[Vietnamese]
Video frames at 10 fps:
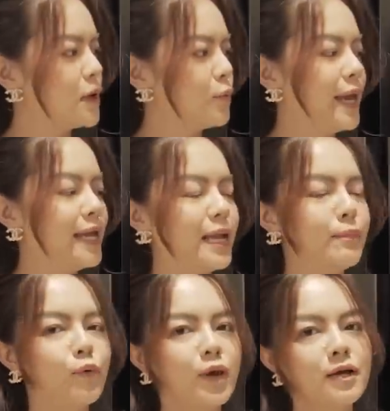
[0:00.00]
là của em là
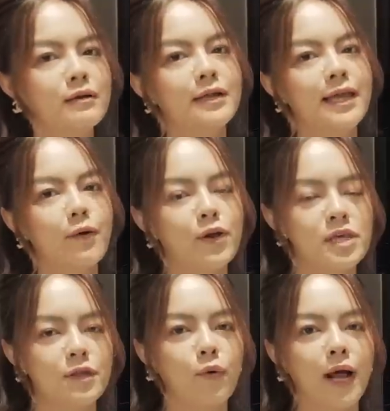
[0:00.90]
một cái người theo cái
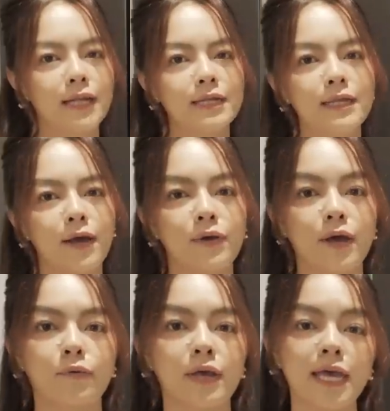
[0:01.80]
chế độ ăn theo
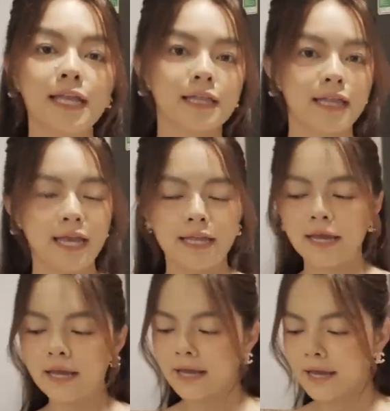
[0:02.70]
kiểu ít clean
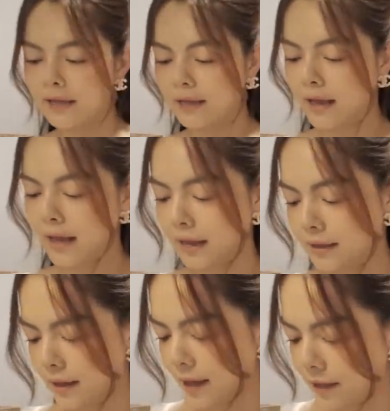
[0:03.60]
đó, ừ. à,
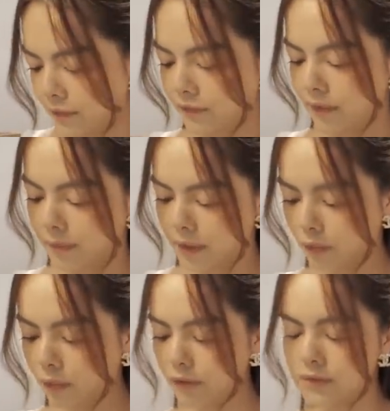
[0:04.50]
ăn những cái thực phẩm để
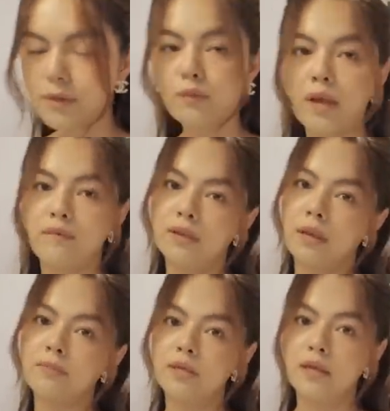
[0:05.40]
tốt cho sức khỏe và
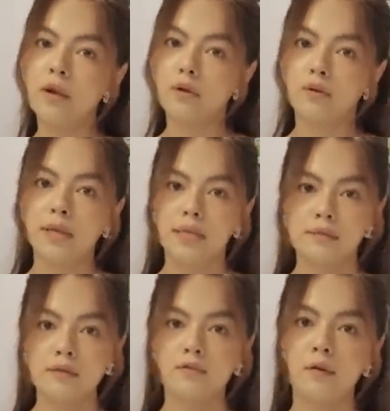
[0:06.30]
thậm chí để còn có thể
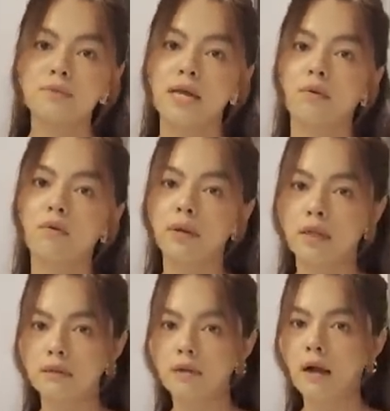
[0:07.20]
giữ được vóc dáng của
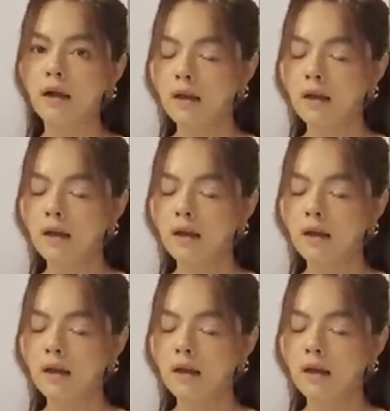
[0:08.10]
mình nữa